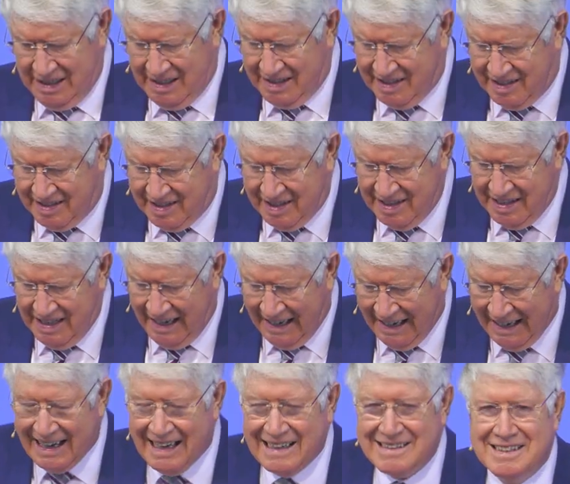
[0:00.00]
Sie
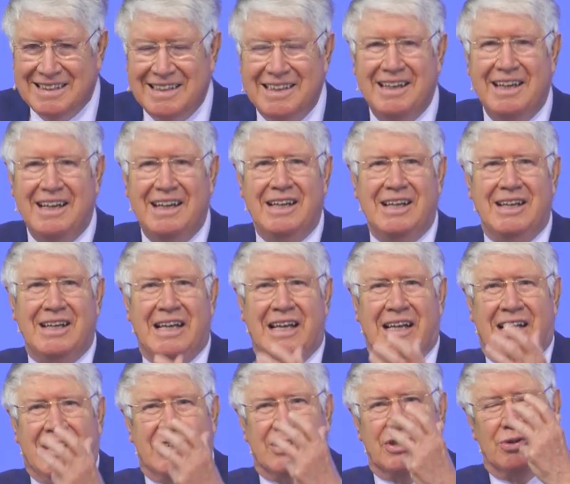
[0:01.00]
hatte
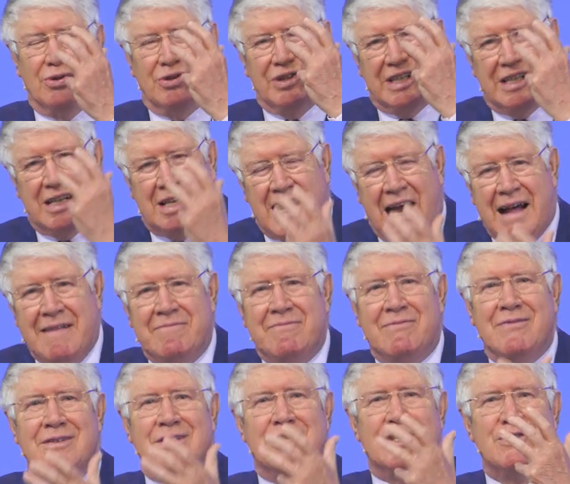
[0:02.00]
schon
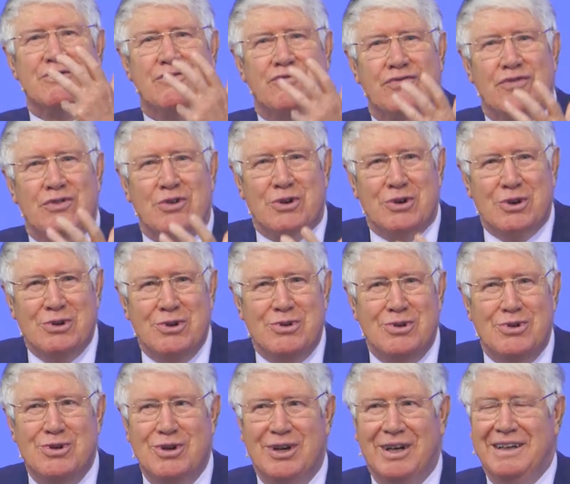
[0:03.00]
ganz
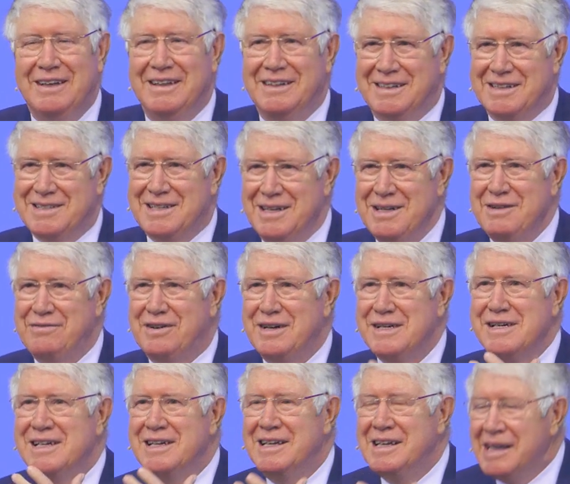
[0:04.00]
früh das
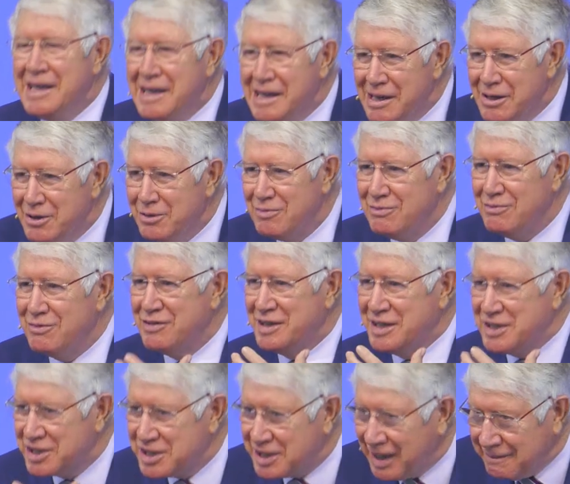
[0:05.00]
Evangelium
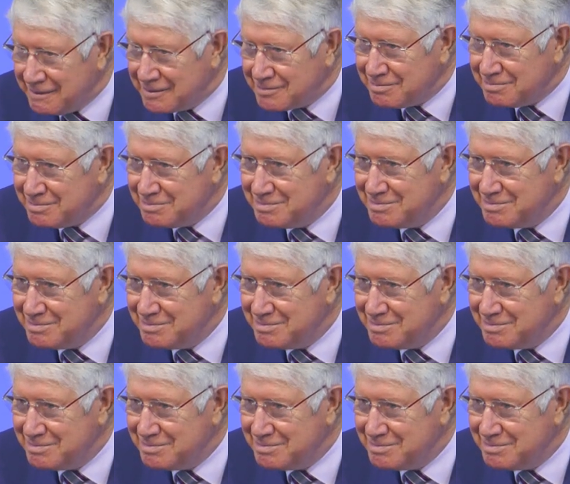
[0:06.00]
verstanden.